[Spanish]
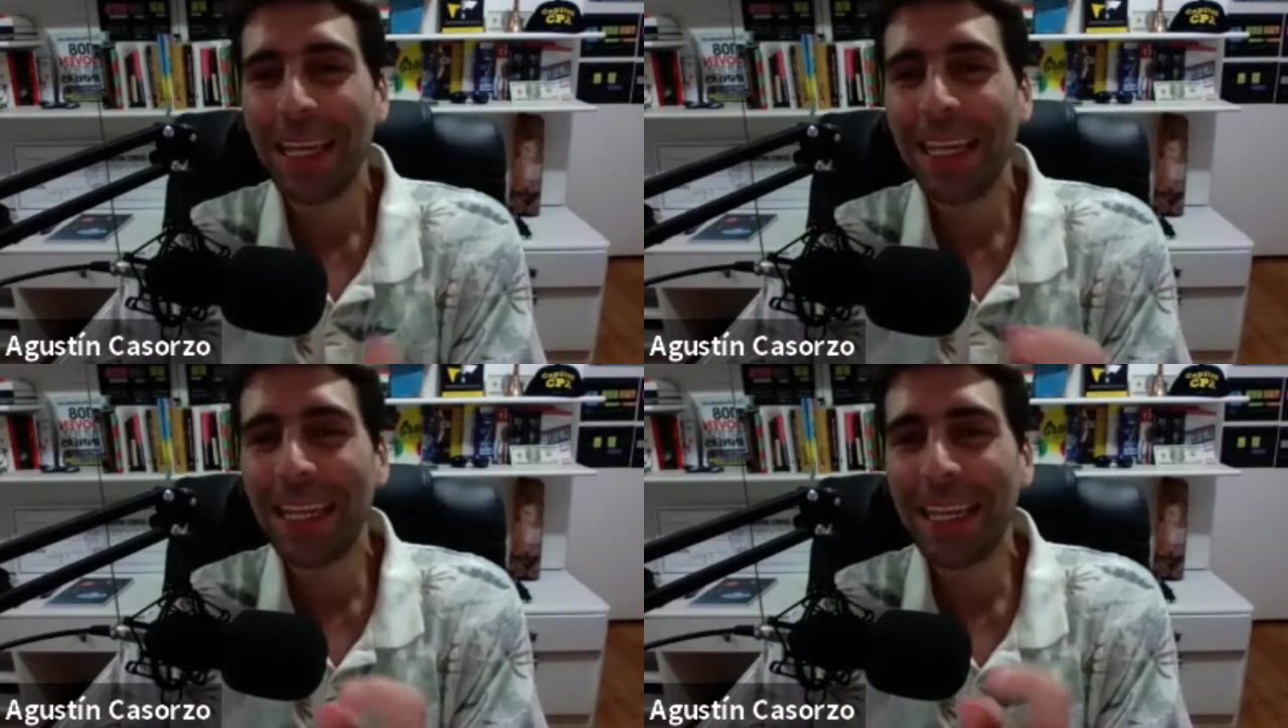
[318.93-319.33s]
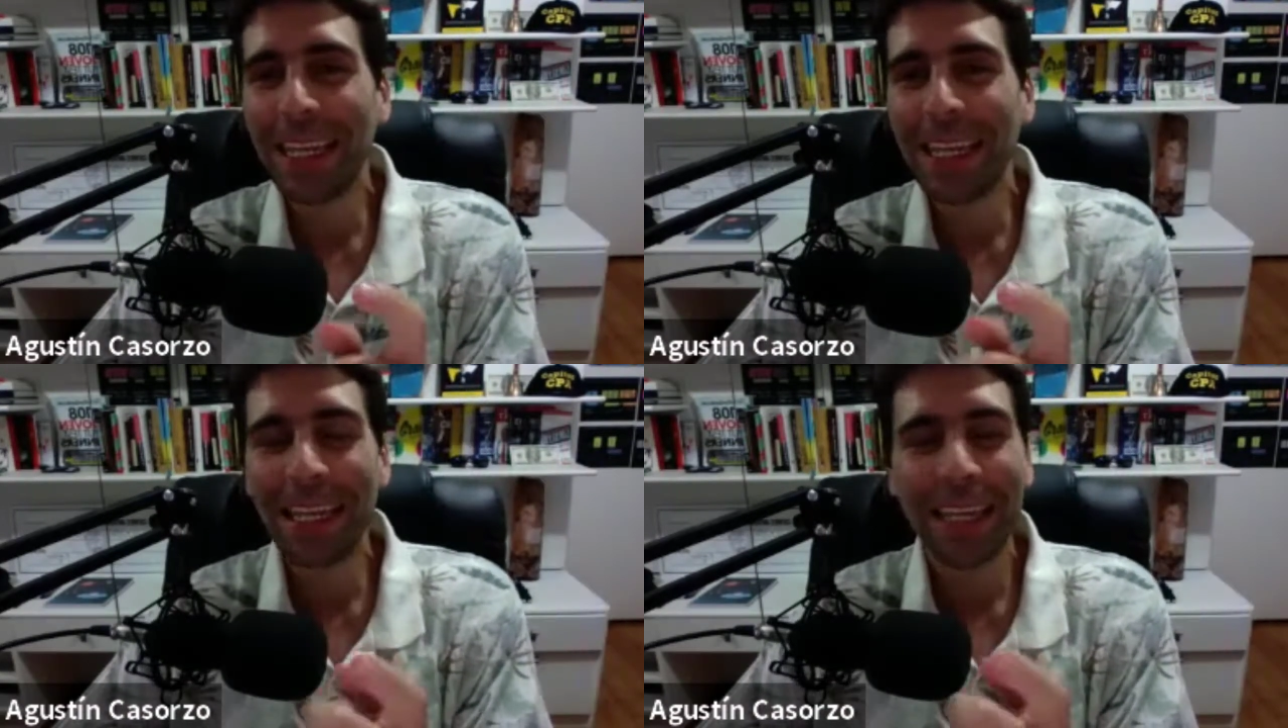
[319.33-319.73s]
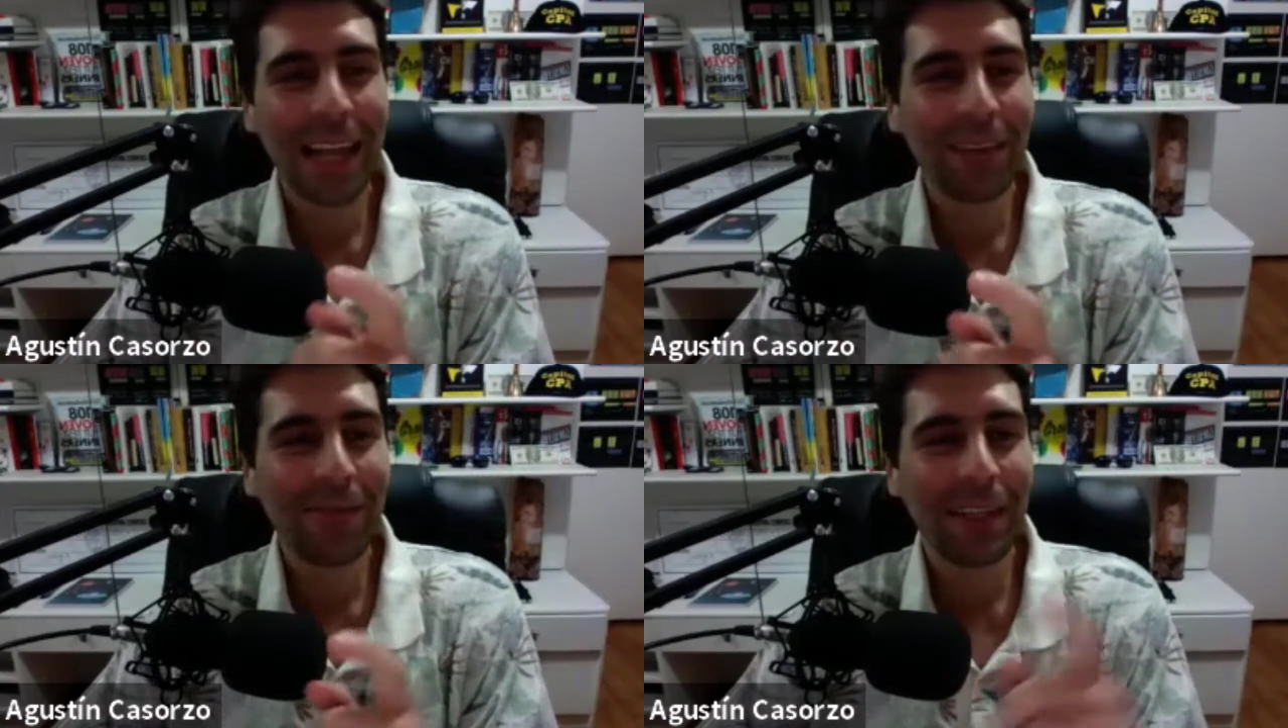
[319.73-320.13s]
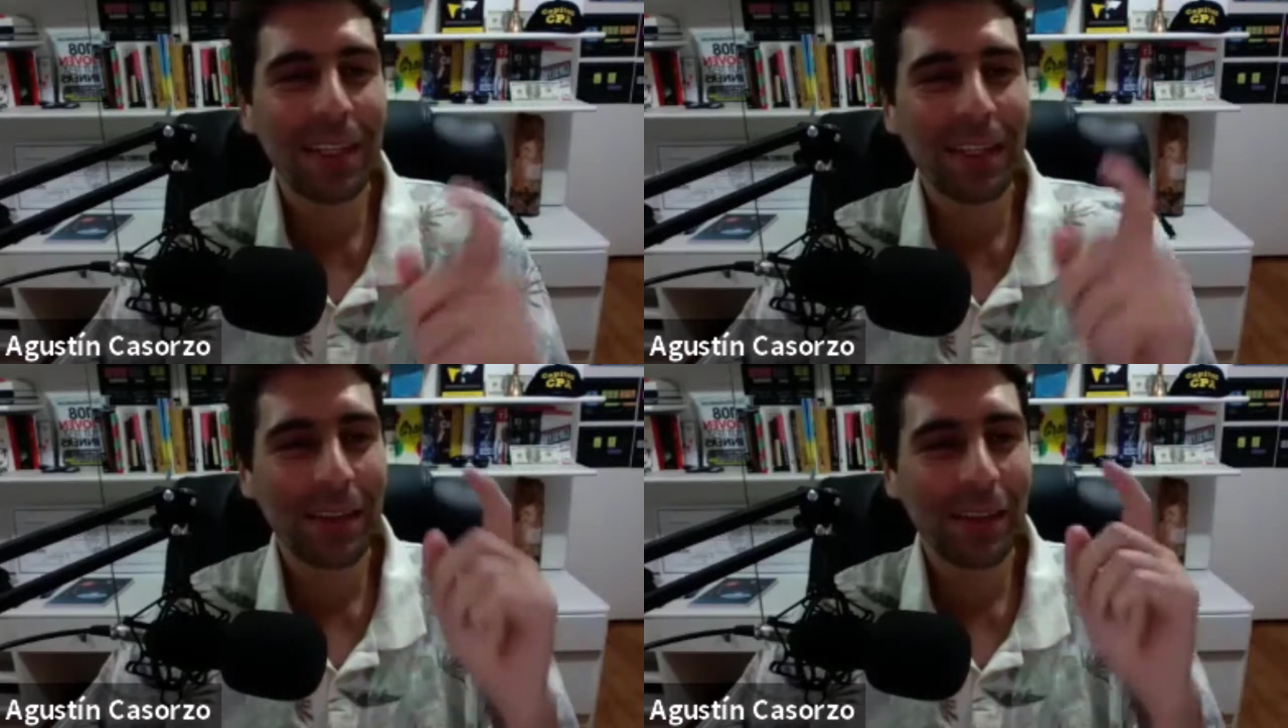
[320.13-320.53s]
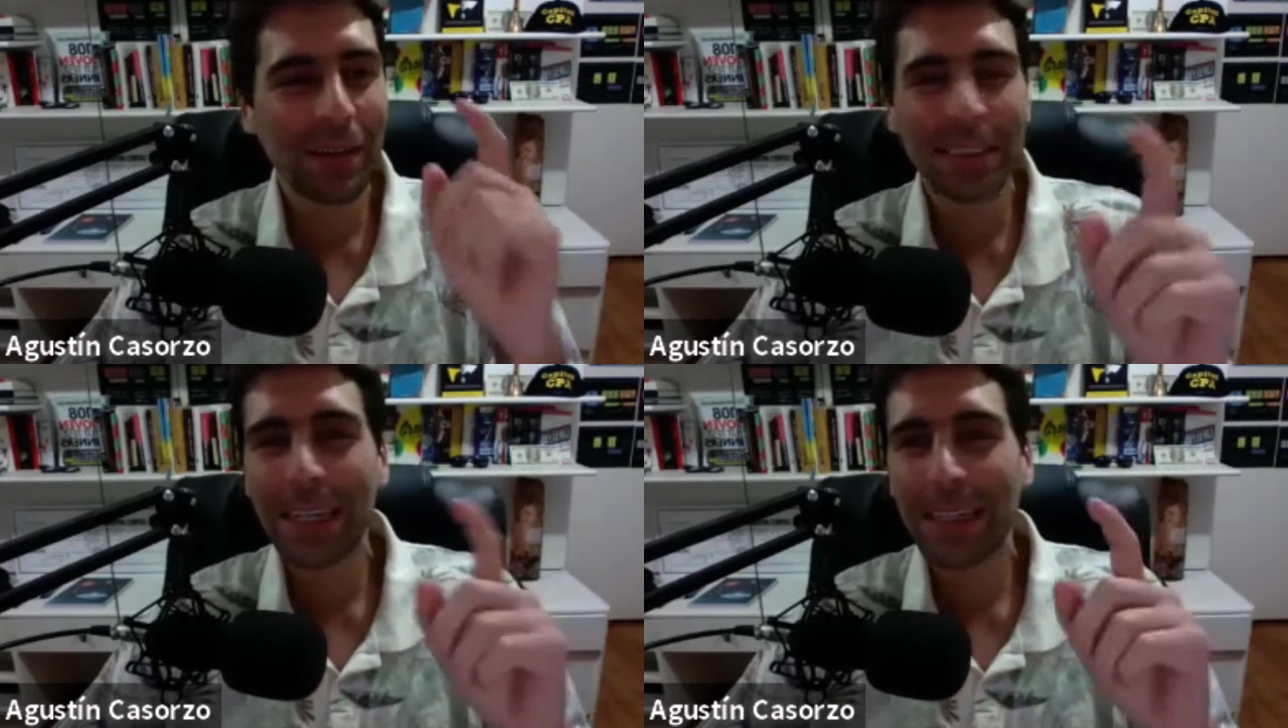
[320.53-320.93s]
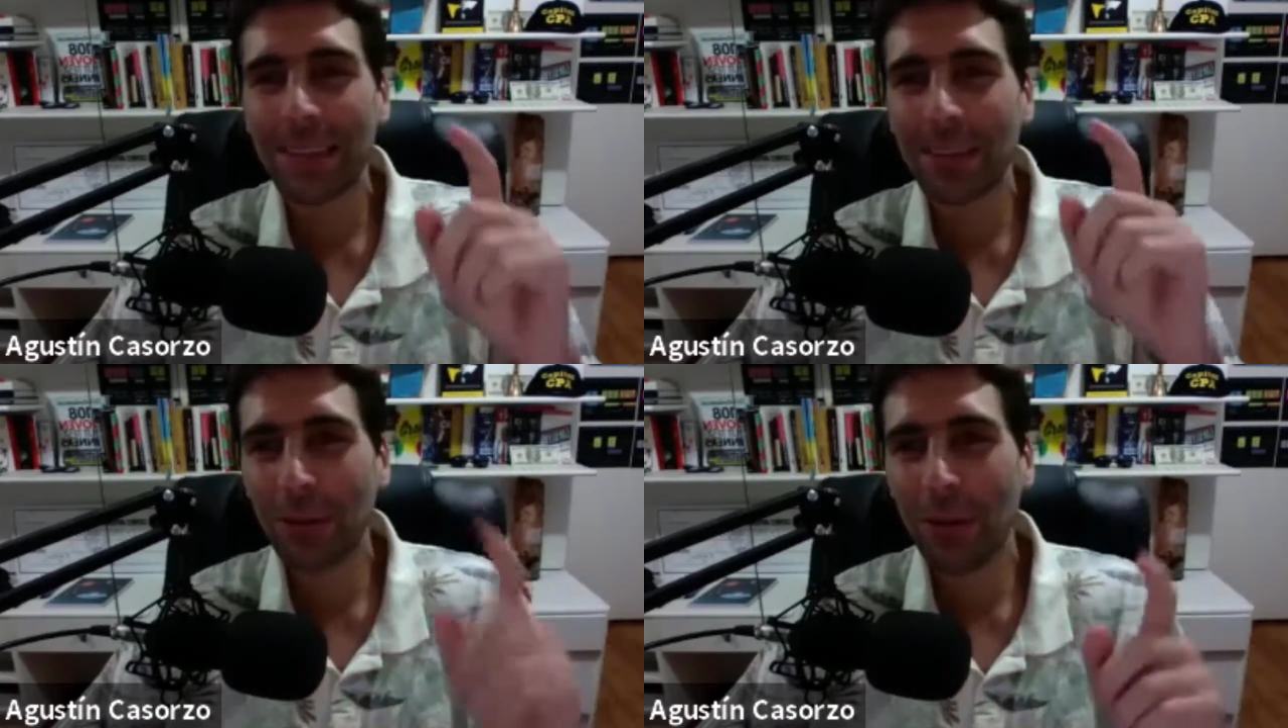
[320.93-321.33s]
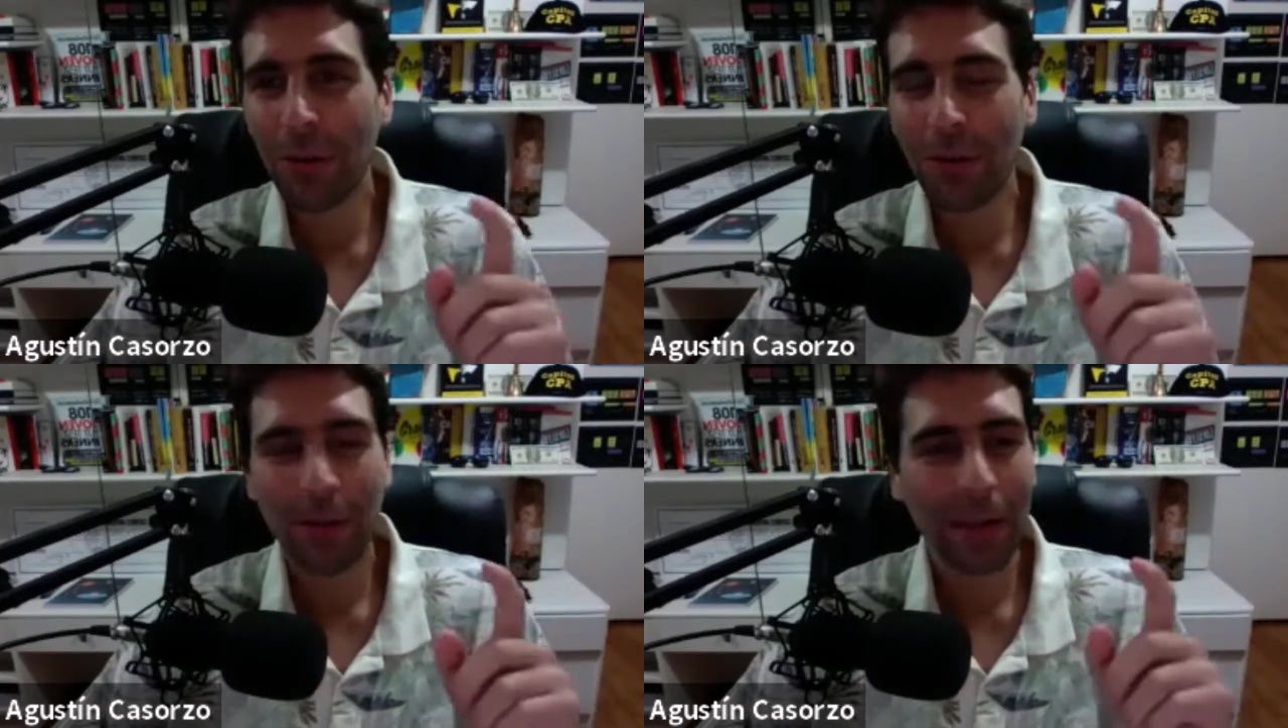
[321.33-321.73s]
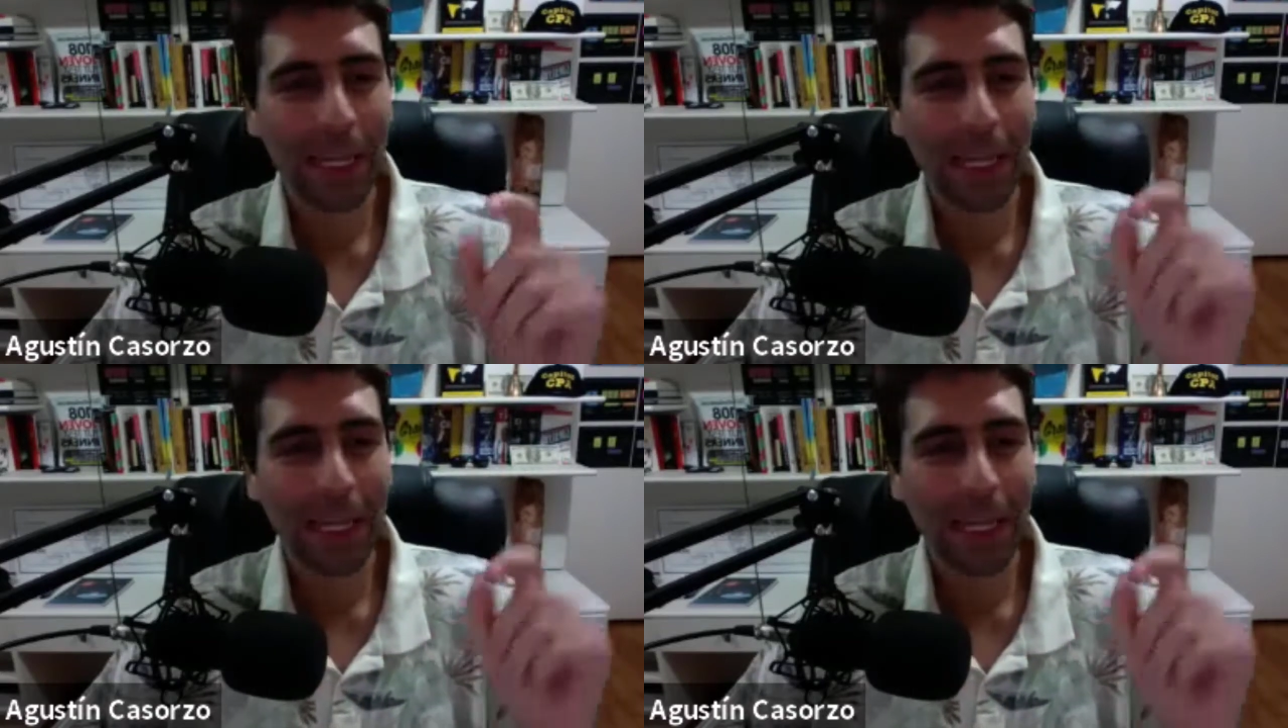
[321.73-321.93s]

y, y, Albi no se cansó